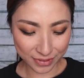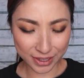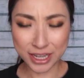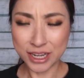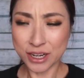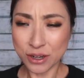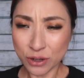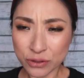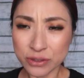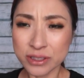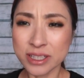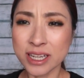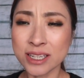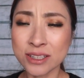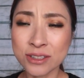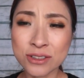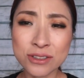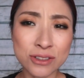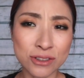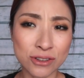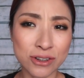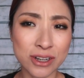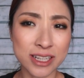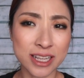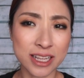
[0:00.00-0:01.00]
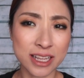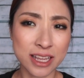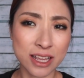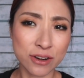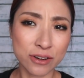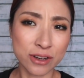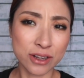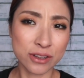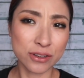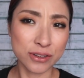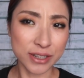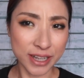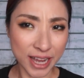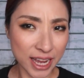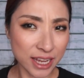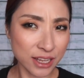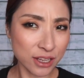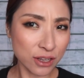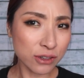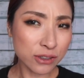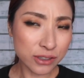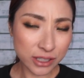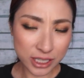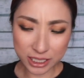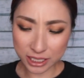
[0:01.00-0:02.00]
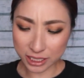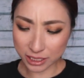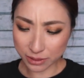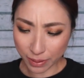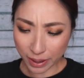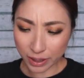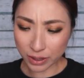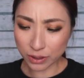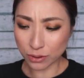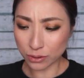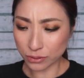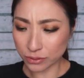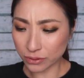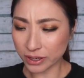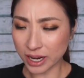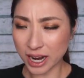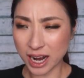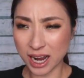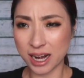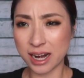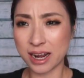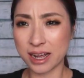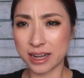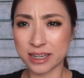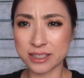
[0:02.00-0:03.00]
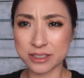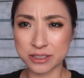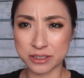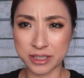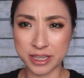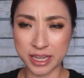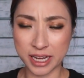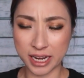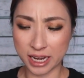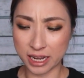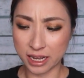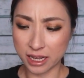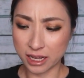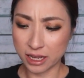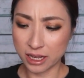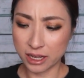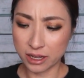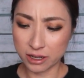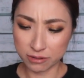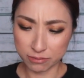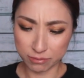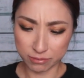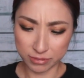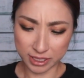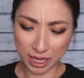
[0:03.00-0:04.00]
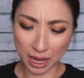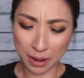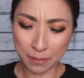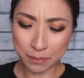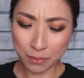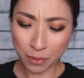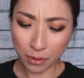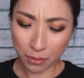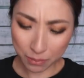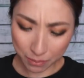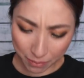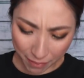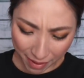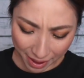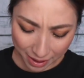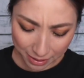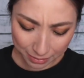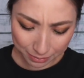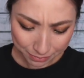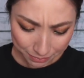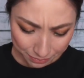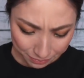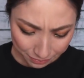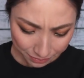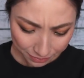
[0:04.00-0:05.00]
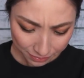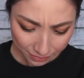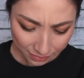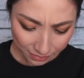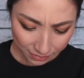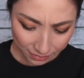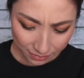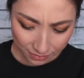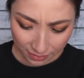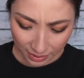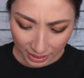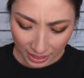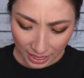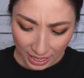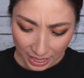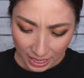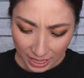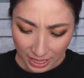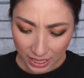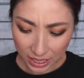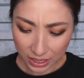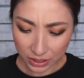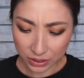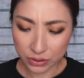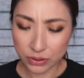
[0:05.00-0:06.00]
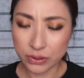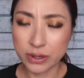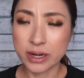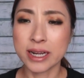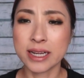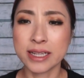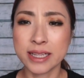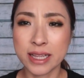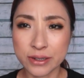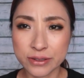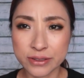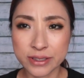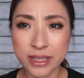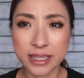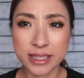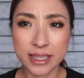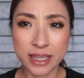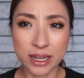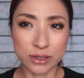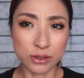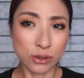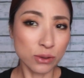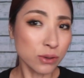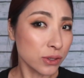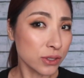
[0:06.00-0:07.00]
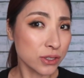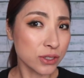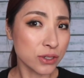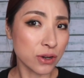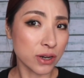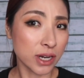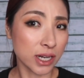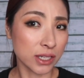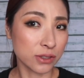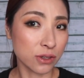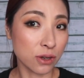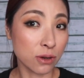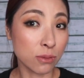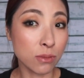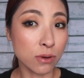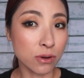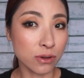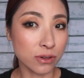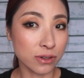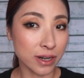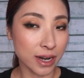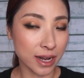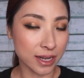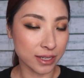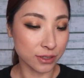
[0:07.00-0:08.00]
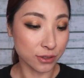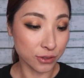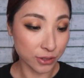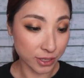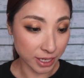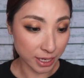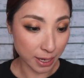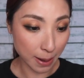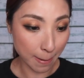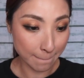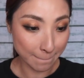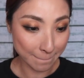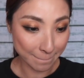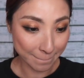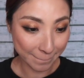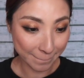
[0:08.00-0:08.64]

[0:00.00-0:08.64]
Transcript: いろんなヌードが出てるけど、結局一番このカラーが好き。さんぼんめ、これがなくなったらどうしようかと思うぐらい好き。